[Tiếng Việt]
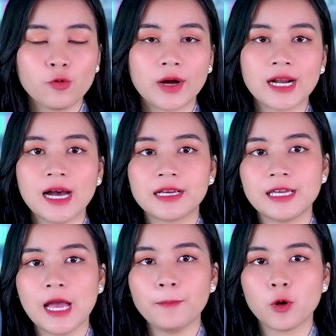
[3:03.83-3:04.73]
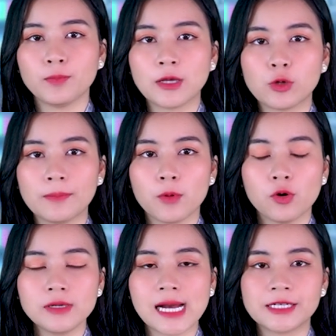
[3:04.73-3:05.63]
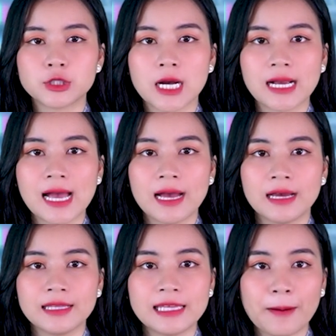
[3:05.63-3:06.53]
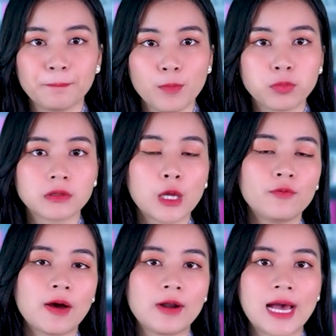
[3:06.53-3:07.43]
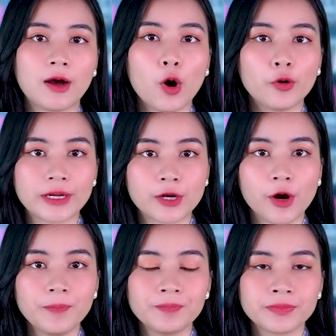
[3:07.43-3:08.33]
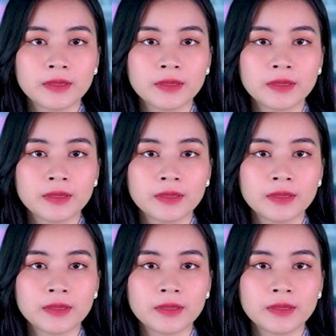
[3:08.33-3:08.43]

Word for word: Ngoài ra, Kiev cũng đã tuyên bố ngăn chặn Nga nhằm mục tiêu vào làng Orykhov.